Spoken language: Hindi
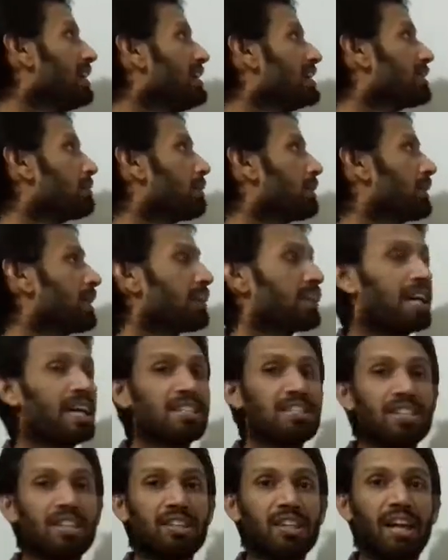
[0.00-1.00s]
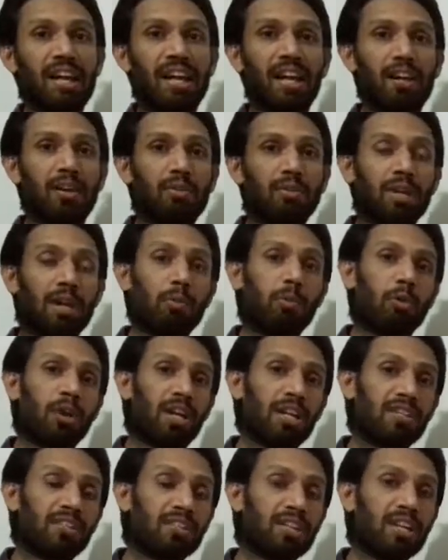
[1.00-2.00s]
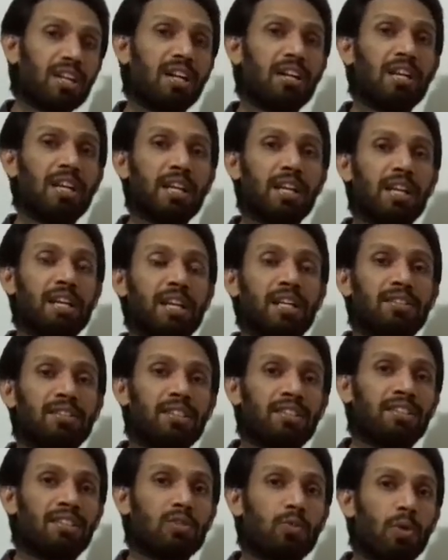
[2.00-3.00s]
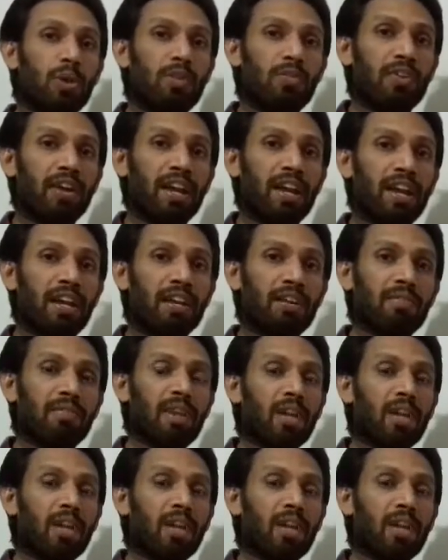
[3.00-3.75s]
इसी प्रकार राजनेता है क्या वो राजनीति करने के लिए राजनीति से जुड़े हुए हैं